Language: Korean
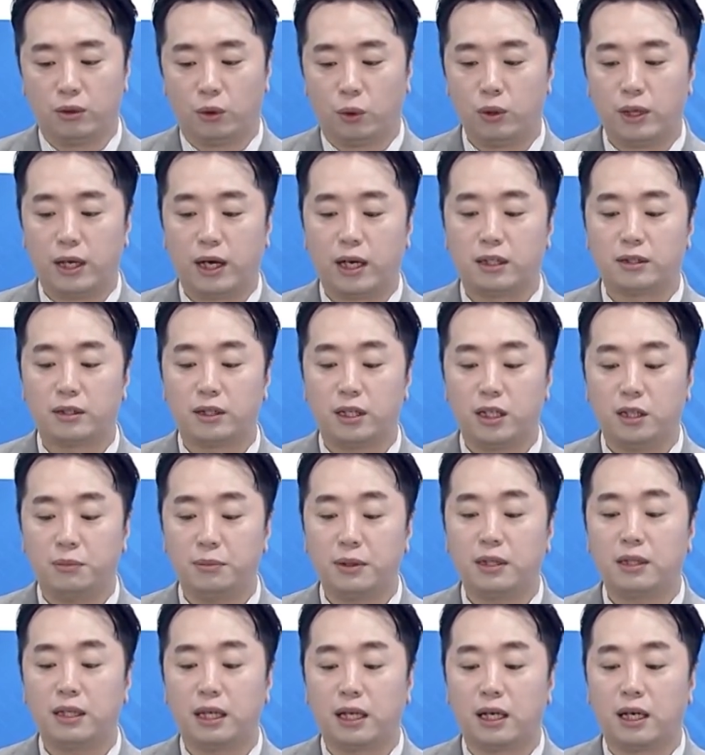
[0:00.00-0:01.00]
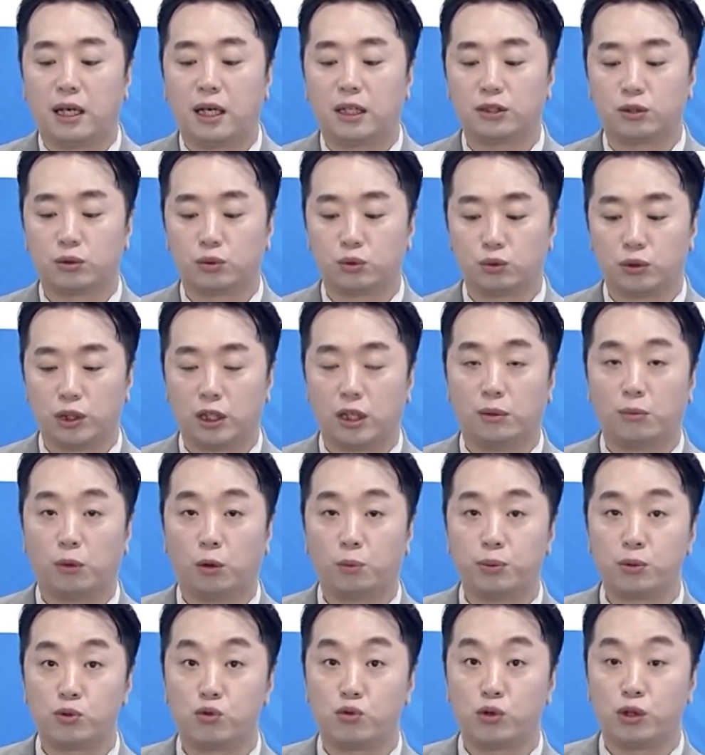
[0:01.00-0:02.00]
올라가는 힘에 따라 가지고 우리가
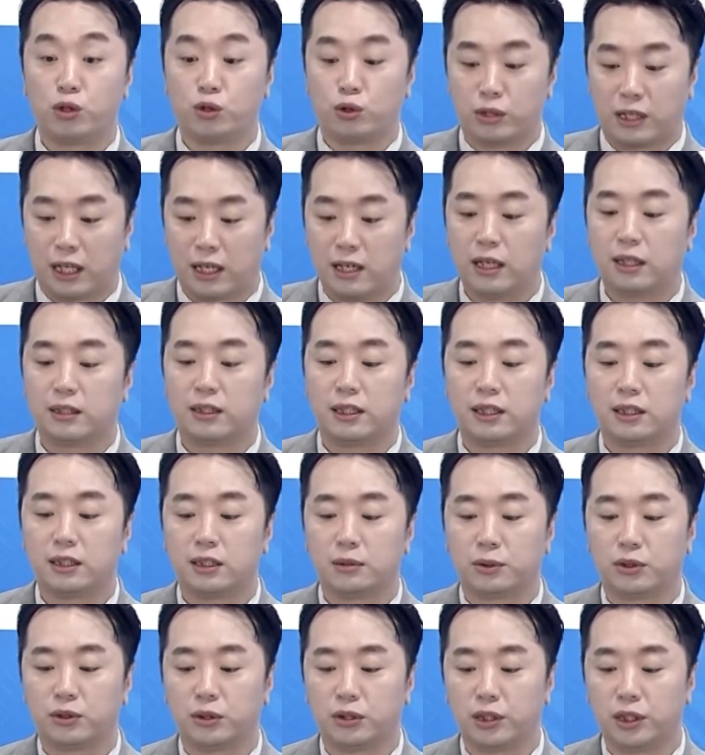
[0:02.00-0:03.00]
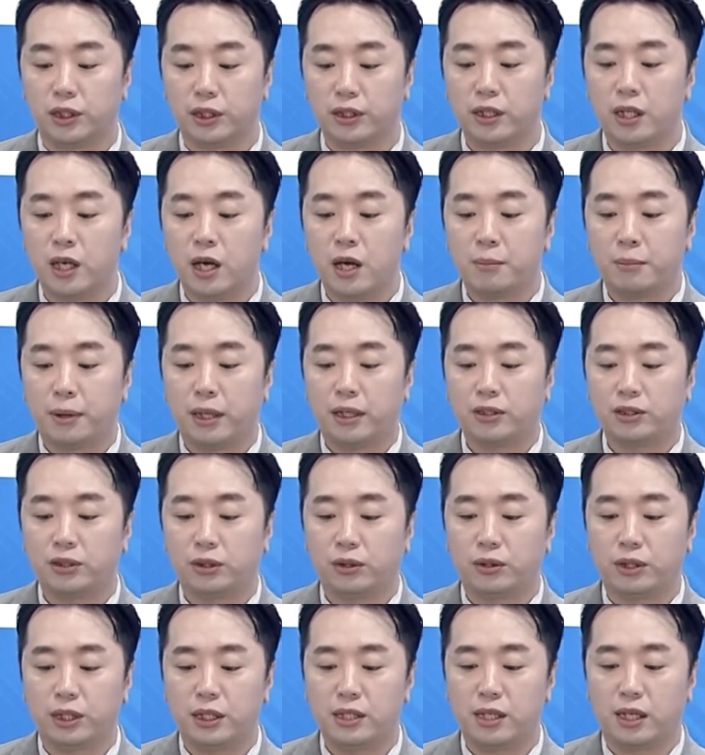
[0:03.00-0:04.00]
목표 수익률은 달라지겠지만 저는
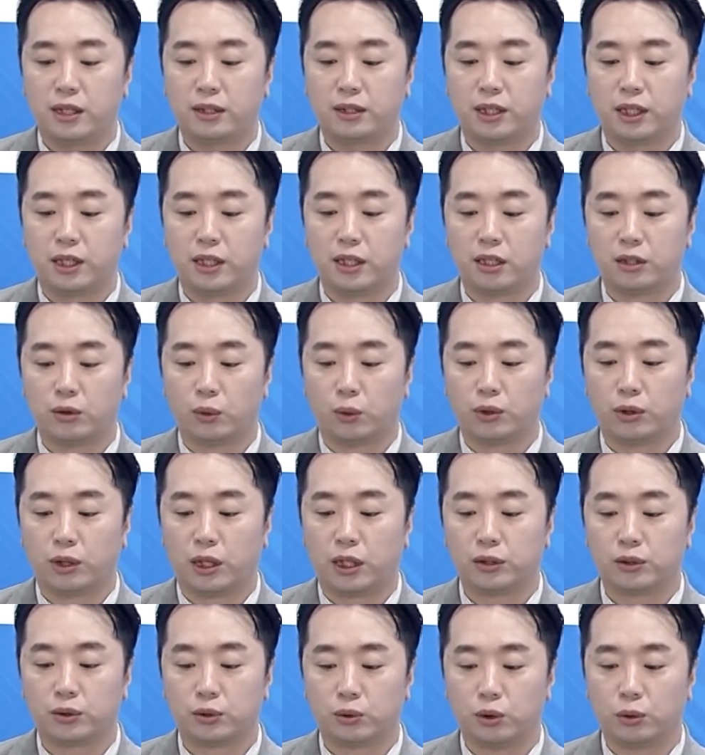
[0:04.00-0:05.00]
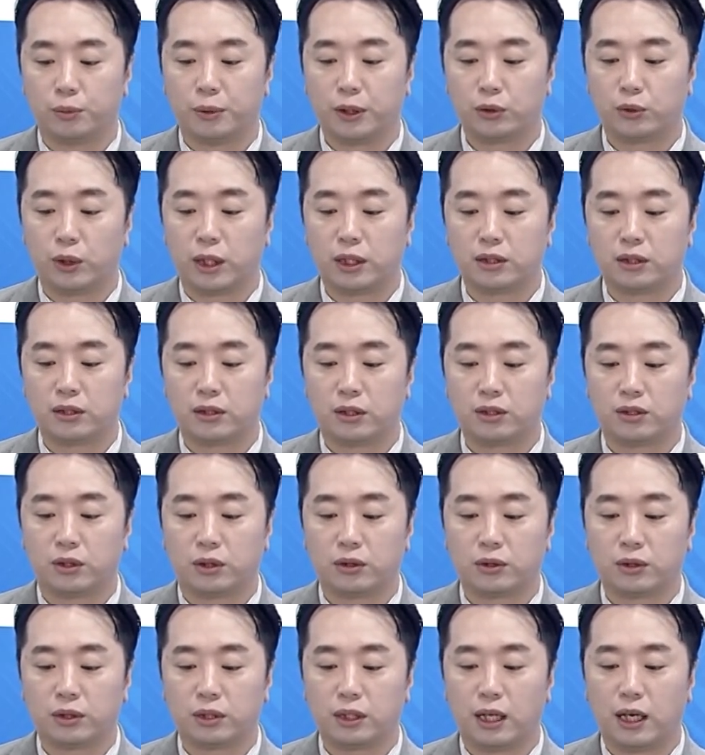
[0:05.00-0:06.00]
8천 원 이상대를 노려가지고 매도하시는 것이
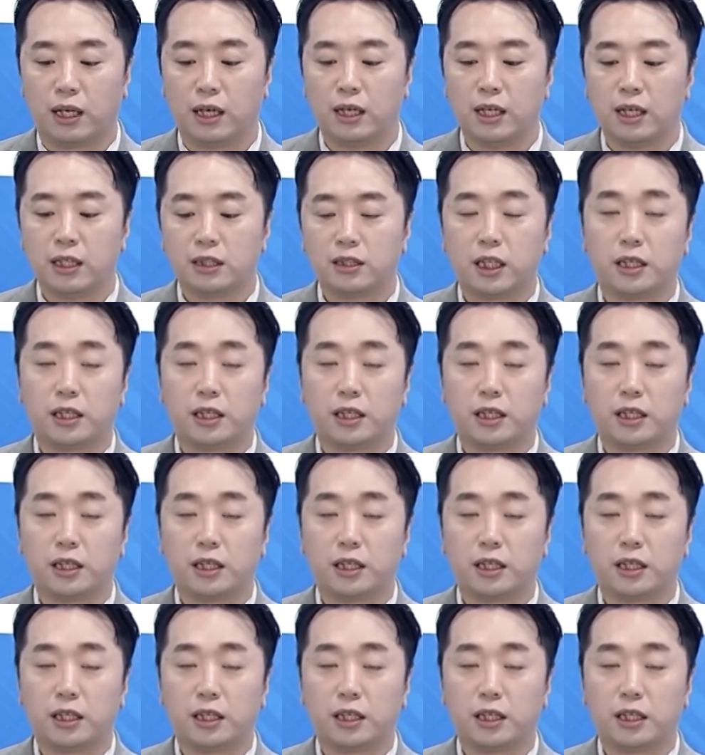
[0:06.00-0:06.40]
어떨까.